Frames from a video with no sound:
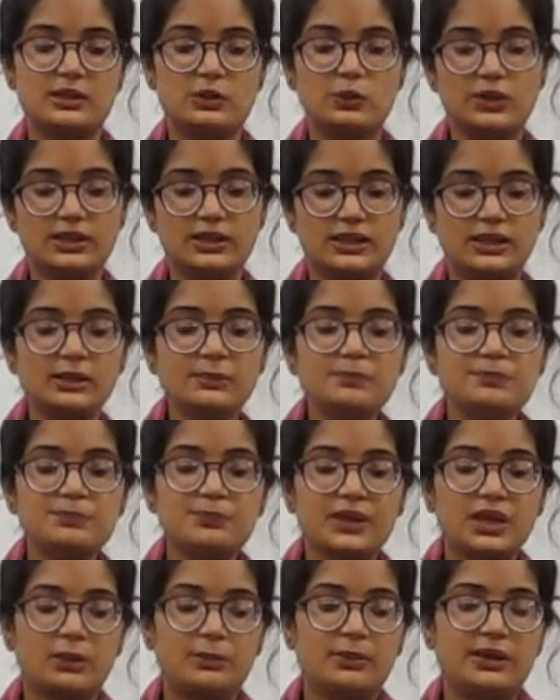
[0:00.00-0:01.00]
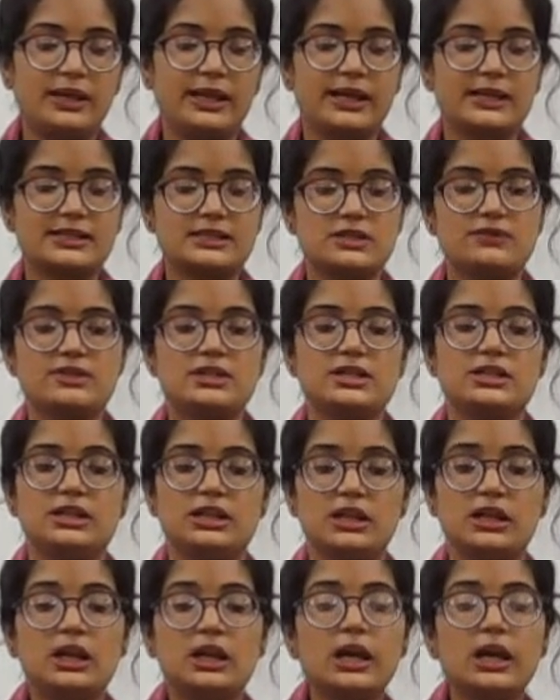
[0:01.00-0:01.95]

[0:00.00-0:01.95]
हुए थे हमारी एक्टिविटी थी